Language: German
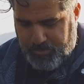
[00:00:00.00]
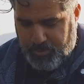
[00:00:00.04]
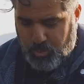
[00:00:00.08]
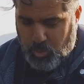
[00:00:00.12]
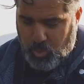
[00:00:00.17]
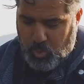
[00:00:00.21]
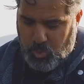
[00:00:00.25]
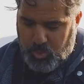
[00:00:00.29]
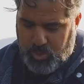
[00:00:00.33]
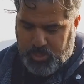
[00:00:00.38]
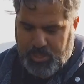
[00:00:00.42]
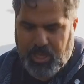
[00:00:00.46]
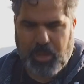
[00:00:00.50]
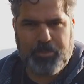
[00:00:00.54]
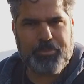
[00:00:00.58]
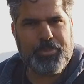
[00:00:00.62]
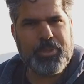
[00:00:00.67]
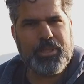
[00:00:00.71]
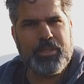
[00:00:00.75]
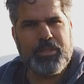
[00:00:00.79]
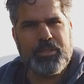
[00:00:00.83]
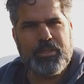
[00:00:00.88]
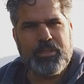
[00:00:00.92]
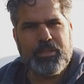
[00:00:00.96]
Focus Tab
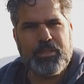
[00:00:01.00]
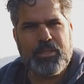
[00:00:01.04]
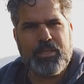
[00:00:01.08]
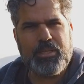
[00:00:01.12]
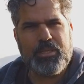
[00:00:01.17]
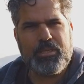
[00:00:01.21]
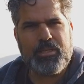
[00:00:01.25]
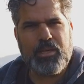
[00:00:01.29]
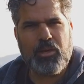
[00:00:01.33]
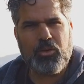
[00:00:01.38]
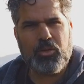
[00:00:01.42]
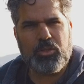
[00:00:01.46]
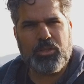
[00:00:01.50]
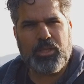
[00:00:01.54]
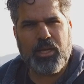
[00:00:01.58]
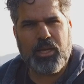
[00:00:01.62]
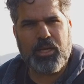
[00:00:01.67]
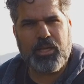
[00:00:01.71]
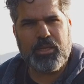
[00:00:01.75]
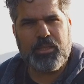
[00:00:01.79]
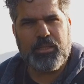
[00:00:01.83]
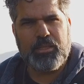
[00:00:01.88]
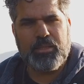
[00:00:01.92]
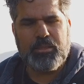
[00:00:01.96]
ist auch
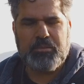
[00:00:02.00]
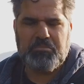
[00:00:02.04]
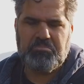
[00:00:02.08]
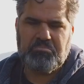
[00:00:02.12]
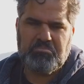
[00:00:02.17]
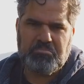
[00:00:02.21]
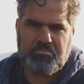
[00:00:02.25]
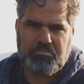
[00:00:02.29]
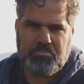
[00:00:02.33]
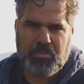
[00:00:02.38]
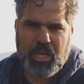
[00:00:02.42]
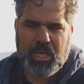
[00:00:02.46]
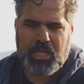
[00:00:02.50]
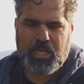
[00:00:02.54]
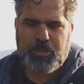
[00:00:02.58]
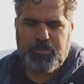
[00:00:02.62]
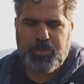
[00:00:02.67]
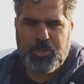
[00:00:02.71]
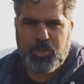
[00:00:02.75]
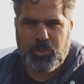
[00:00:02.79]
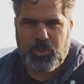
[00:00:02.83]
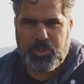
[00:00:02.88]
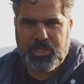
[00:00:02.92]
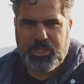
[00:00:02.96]
da. Mag
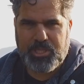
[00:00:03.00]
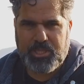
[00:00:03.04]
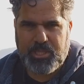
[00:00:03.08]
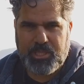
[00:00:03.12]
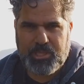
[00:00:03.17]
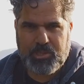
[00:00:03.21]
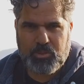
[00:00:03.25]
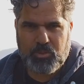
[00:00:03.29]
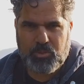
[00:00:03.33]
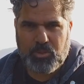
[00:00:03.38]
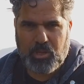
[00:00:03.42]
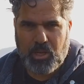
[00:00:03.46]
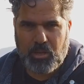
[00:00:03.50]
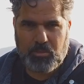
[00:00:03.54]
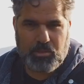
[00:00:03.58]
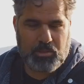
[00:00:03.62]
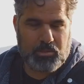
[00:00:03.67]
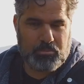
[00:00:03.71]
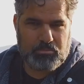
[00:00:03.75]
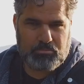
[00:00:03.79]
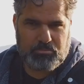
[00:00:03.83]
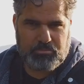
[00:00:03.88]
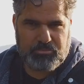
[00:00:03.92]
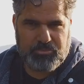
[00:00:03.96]
ich persönlich nicht so,
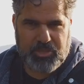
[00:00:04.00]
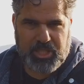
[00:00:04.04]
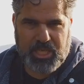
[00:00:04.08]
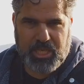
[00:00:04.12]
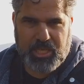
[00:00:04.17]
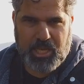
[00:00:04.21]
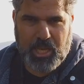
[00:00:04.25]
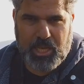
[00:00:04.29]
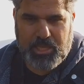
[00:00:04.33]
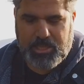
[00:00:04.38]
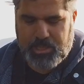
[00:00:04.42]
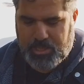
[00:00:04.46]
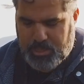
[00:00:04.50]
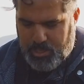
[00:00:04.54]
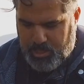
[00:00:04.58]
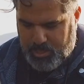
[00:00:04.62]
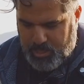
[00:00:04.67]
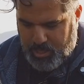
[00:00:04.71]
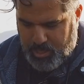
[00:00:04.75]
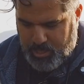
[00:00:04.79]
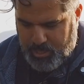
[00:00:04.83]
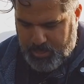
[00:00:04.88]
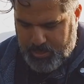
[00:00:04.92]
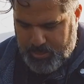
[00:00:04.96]
aber wenn er da ist, ist
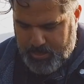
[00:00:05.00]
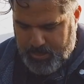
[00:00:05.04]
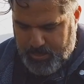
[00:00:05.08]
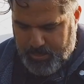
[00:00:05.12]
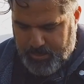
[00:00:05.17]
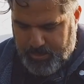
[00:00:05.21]
er da.